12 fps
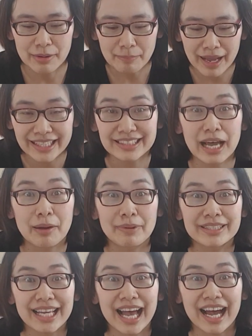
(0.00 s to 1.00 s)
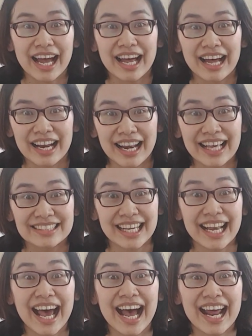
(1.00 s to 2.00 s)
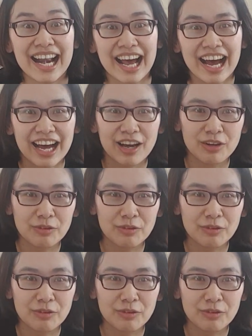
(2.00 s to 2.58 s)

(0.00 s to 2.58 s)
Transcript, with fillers: แพรสั่งมาจากลาซาด้านะคะ